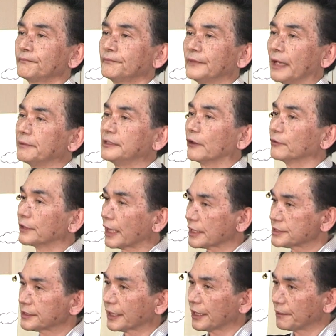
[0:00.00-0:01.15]
涙を流
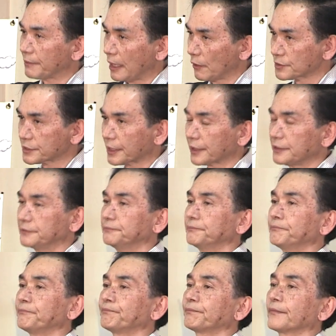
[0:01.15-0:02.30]
しながら場を下げる
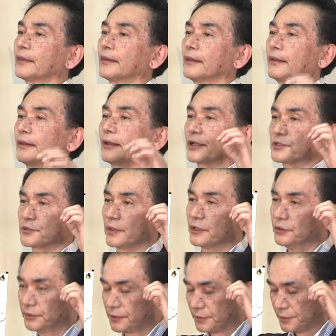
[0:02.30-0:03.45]
橋は
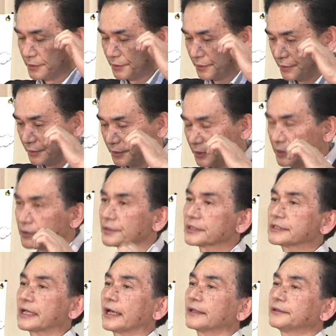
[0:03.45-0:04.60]
ゆっくりと
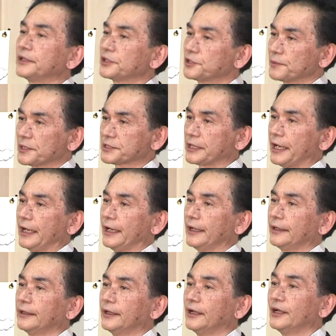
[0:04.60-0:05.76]
下がっていきました
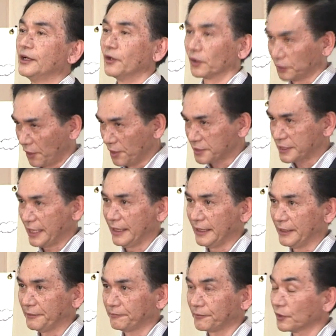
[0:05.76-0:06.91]
お父さん
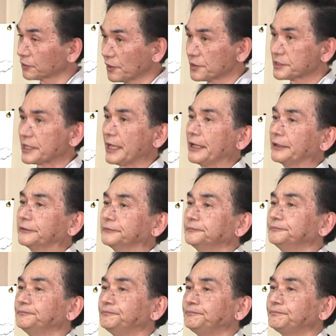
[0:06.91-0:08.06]
お父さん
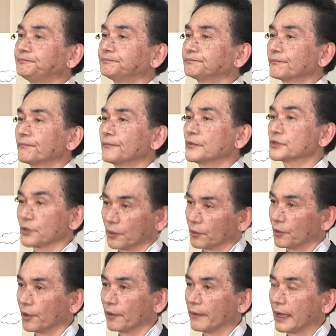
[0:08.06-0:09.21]
その
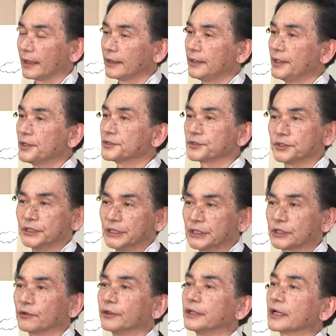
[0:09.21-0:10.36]
声はついに
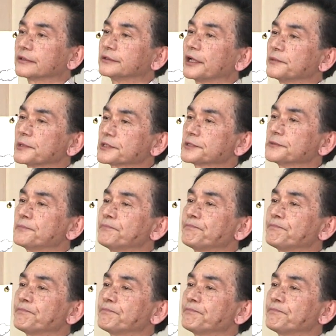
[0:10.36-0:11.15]
聞こえなくなります